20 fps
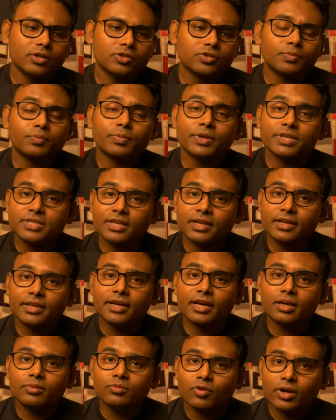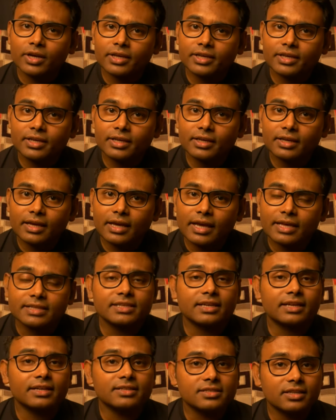सो प्रेजेंटली आई एम वर्किंग एज
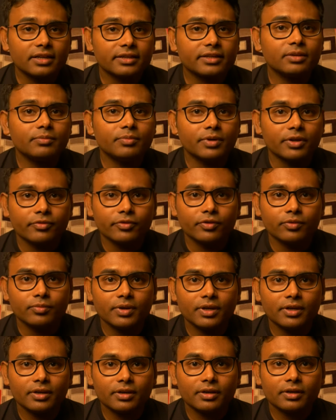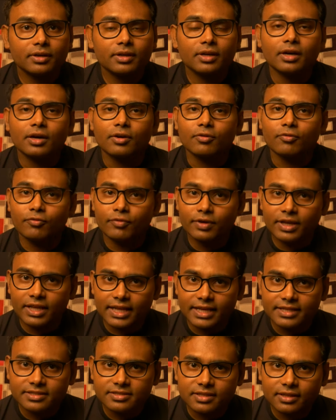ए कंसल्टेंट परफ्यूमर फ्री
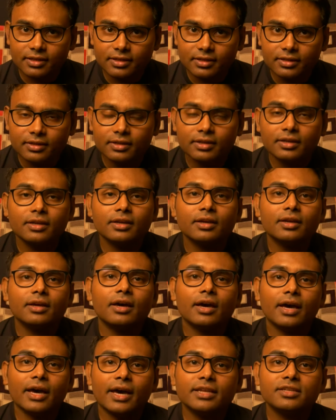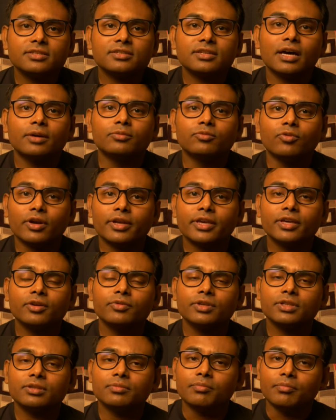लैंसर एंड आई एम वर्किंग
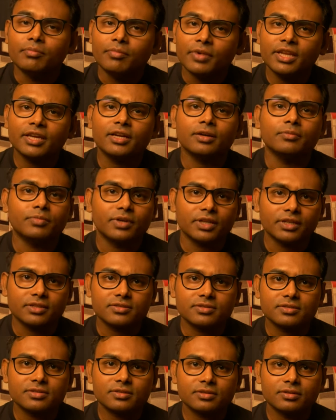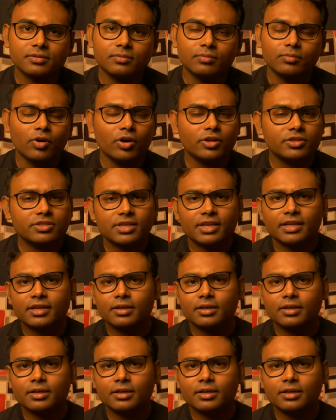विथ मेनी कंपनीज बहुत सारे